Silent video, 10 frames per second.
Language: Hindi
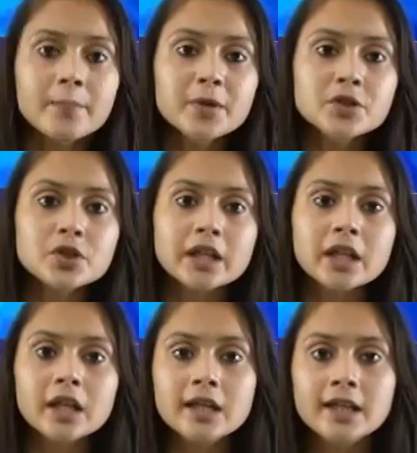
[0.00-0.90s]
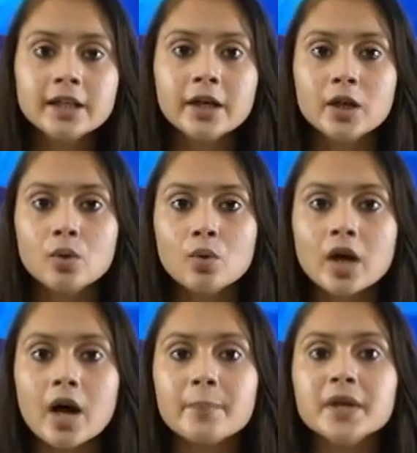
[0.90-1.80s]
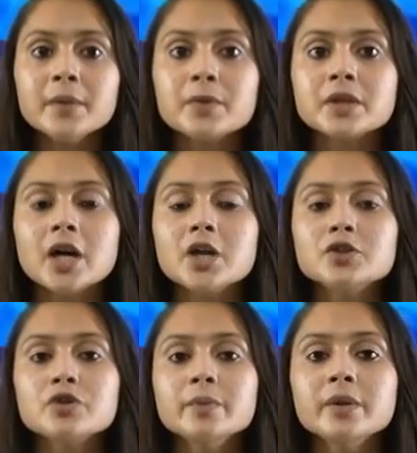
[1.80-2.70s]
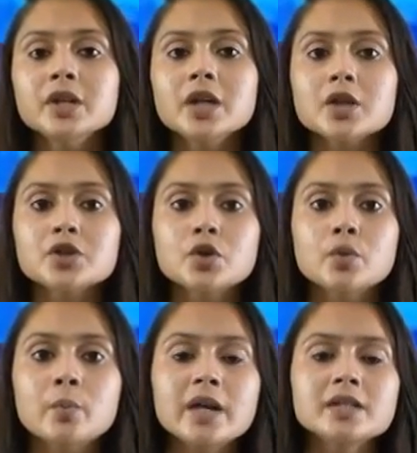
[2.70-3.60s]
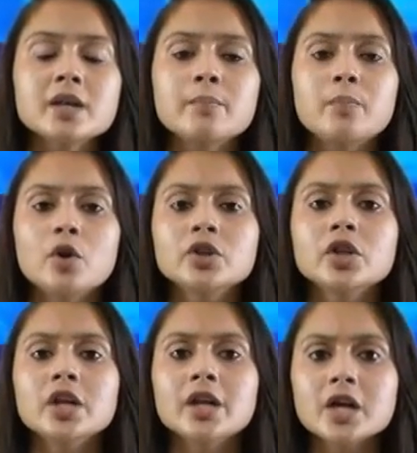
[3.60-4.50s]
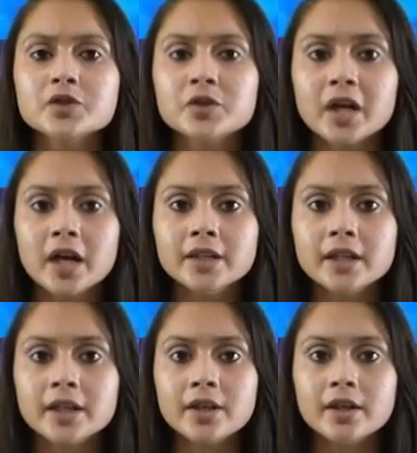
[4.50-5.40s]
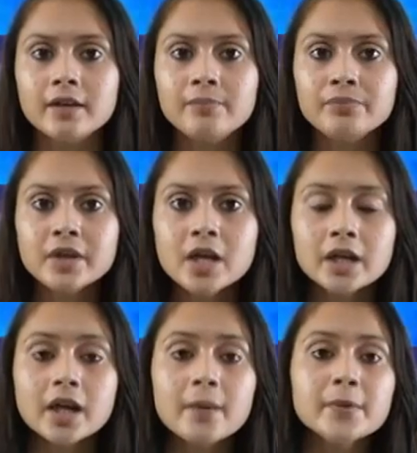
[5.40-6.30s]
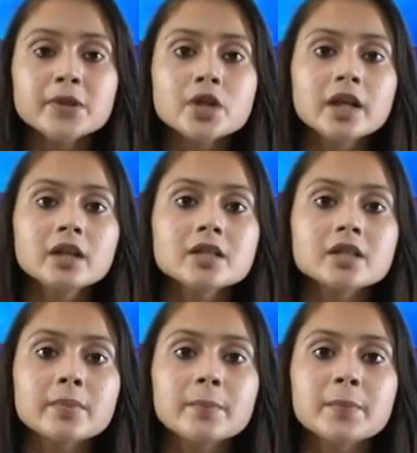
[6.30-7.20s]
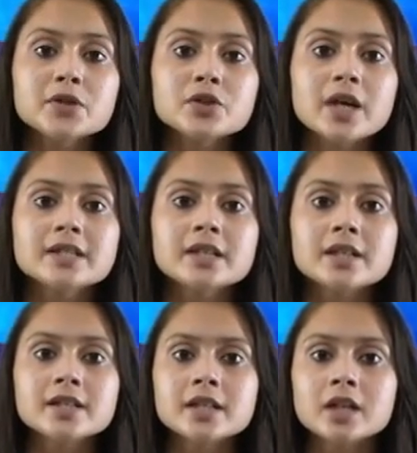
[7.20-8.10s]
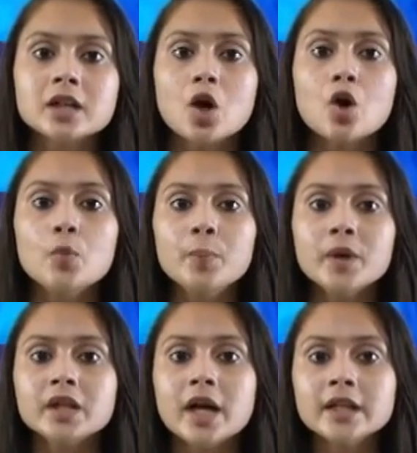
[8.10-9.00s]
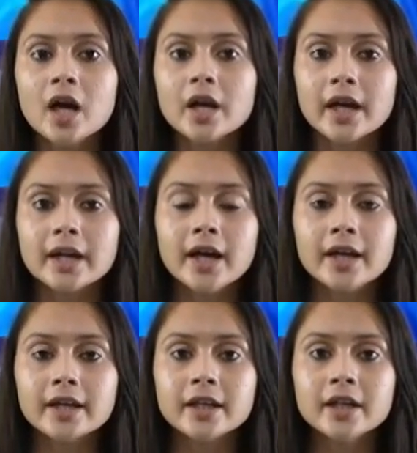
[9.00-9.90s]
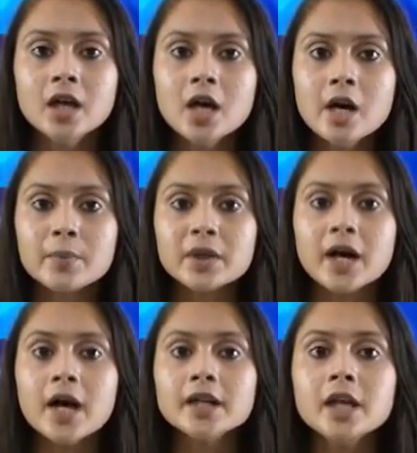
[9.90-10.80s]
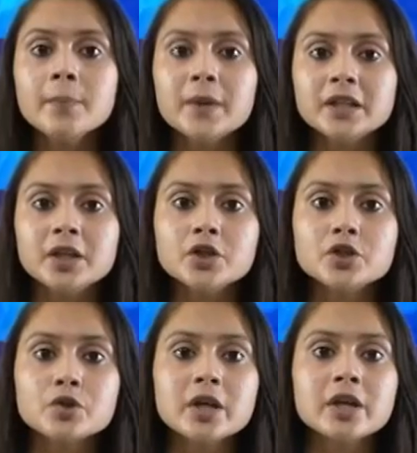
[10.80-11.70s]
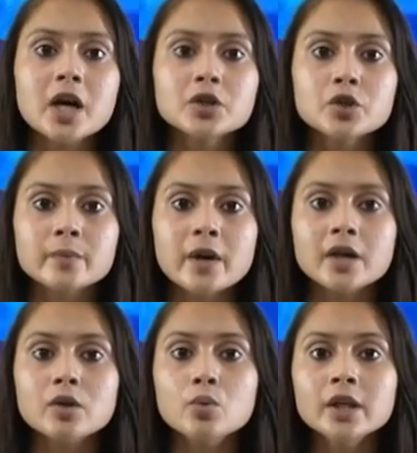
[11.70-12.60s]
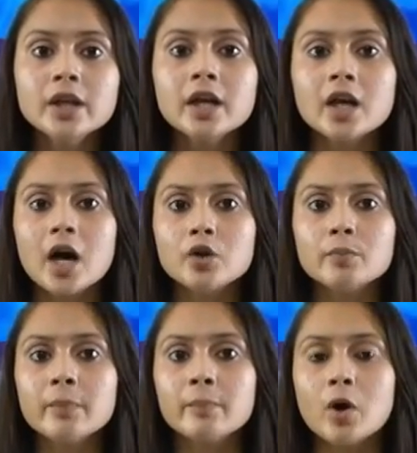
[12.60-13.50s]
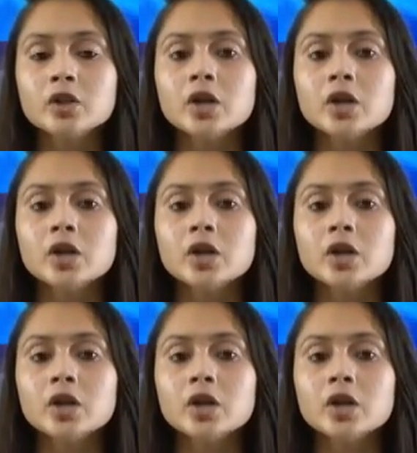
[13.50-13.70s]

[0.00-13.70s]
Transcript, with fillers: पंचायत ललिल के लोग अपनी प्रधान श्रीमती आशा कुमारी से बहुत निराश दिखाई दे रहे हैं ग्राम पंचायत के सभी पंचायत सदस्य तथा उप प्रधान का कहना है कि प्रधान के पति श्री राजकुमार उनके कार्यों में बहुत